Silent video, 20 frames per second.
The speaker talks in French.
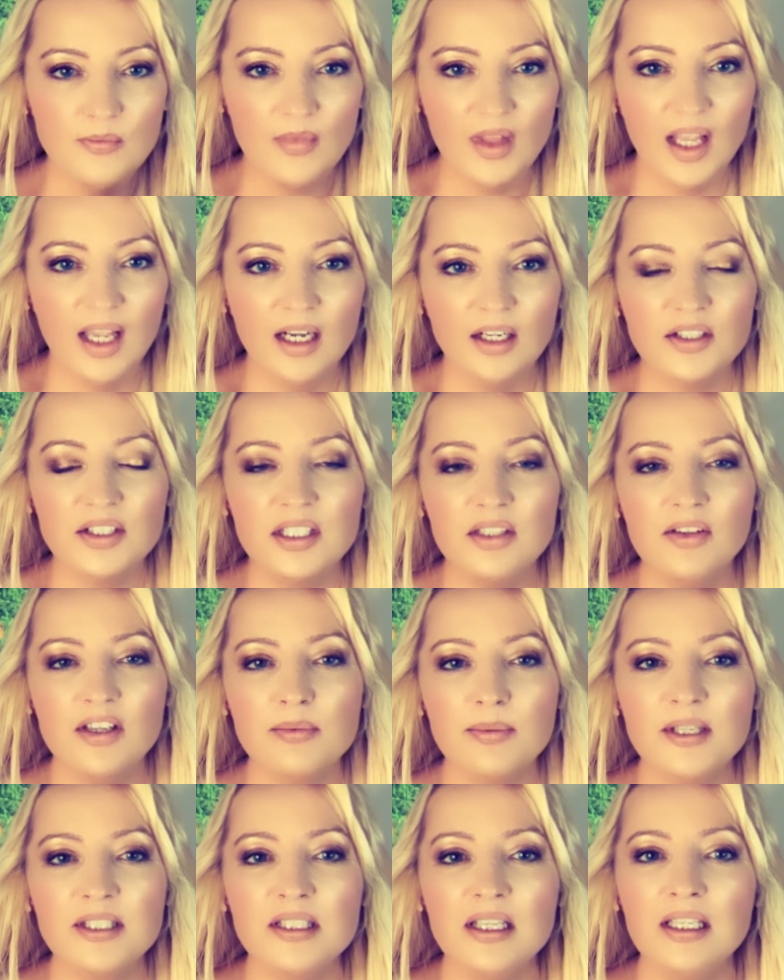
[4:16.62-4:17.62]
Alors ce qui va
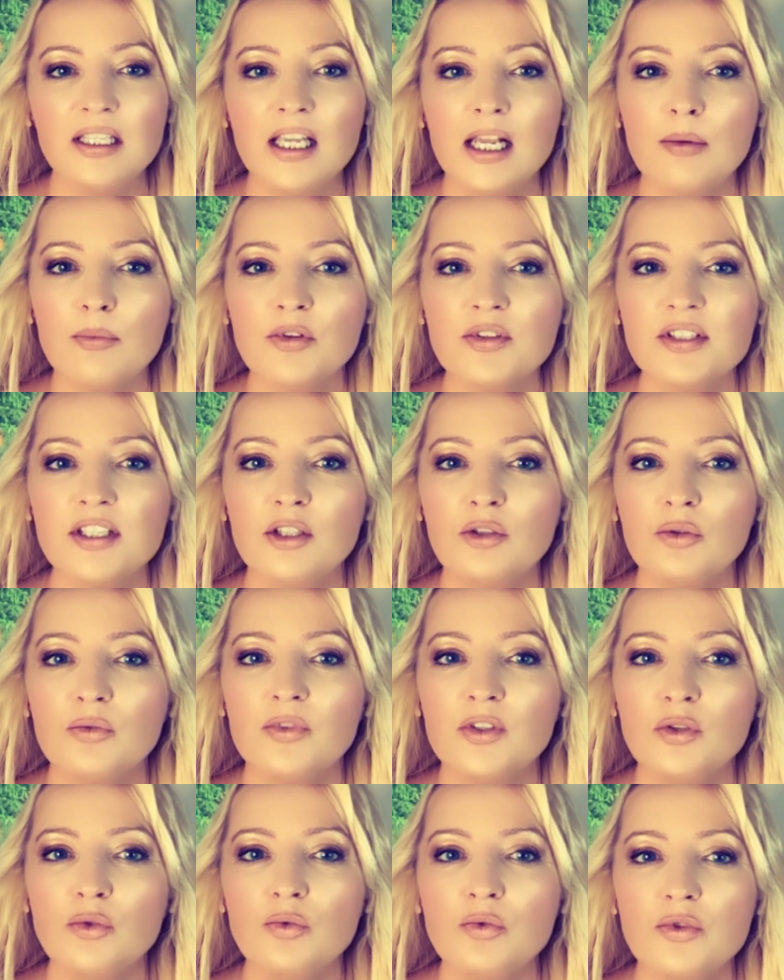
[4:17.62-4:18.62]
se passer également, c'est que
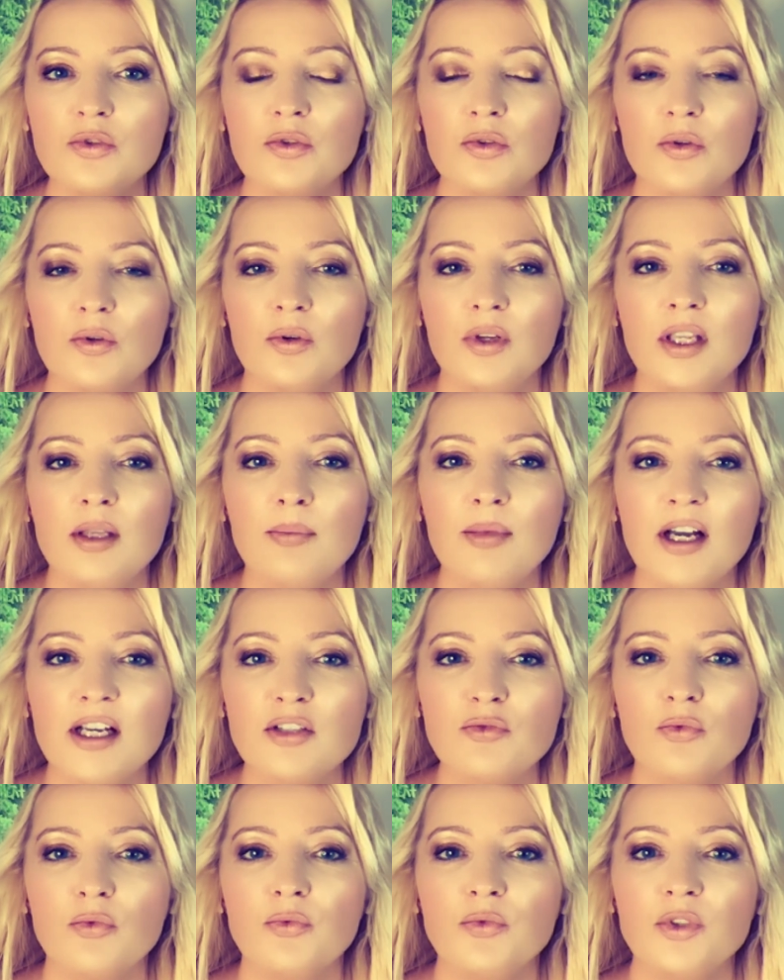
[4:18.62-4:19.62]
Vénus euh, et
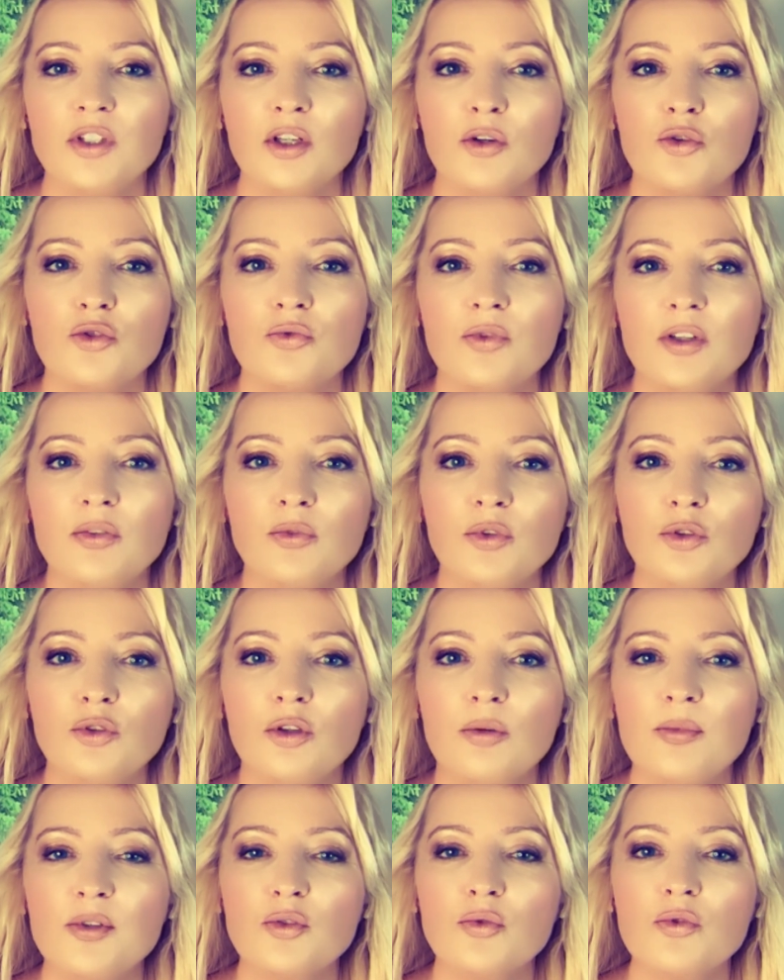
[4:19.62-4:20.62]
Mars vont venir rejoindre
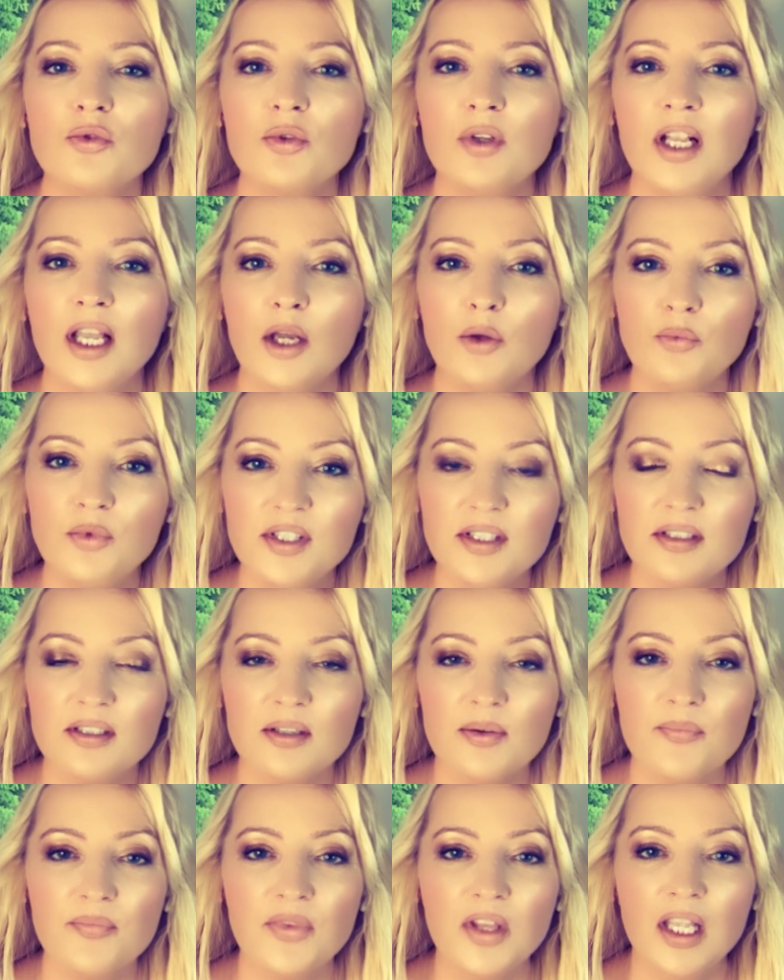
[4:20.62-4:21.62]
votre maison solaire
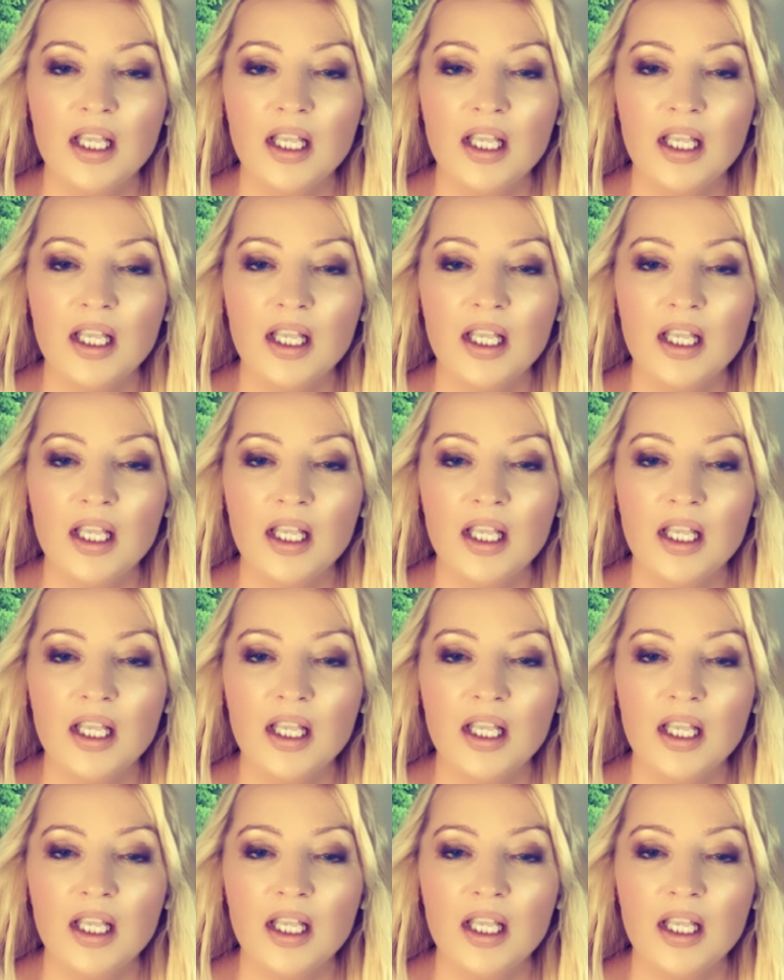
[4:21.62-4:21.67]
8.